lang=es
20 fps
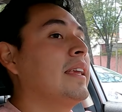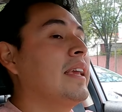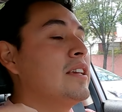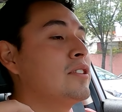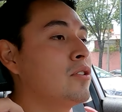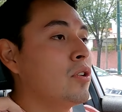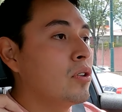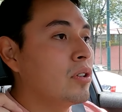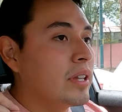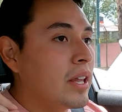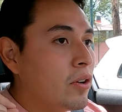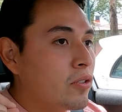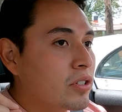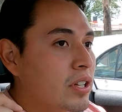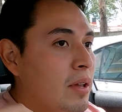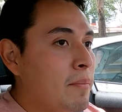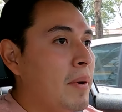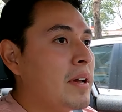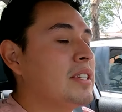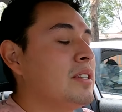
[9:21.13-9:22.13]
que son de
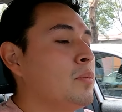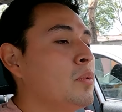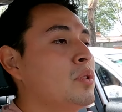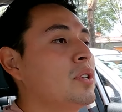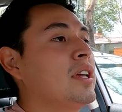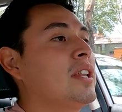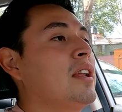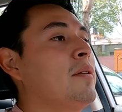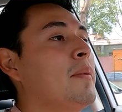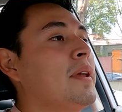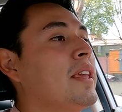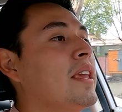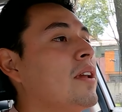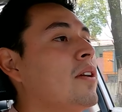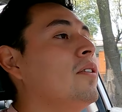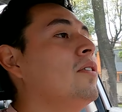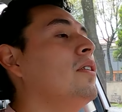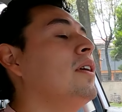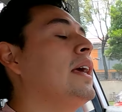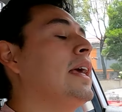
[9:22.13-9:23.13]
los que más se buscan en
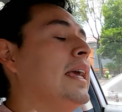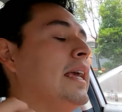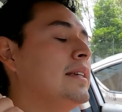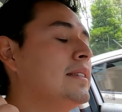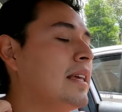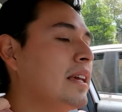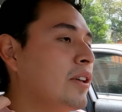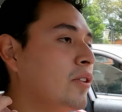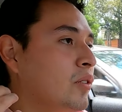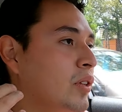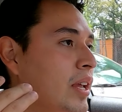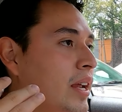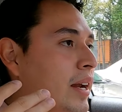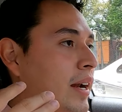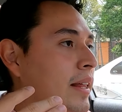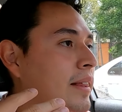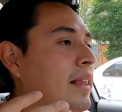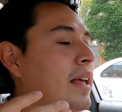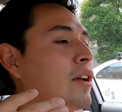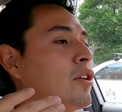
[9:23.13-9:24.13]
México, esta Hyundai
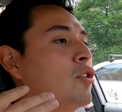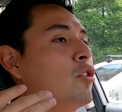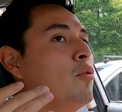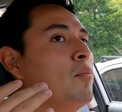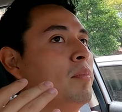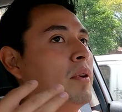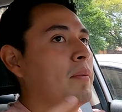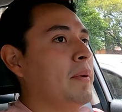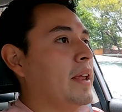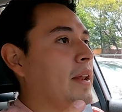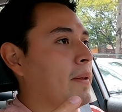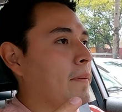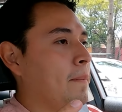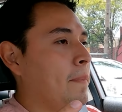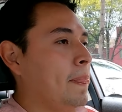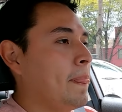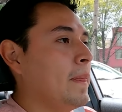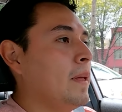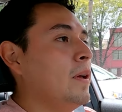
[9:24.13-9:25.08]
Creta cumple bien.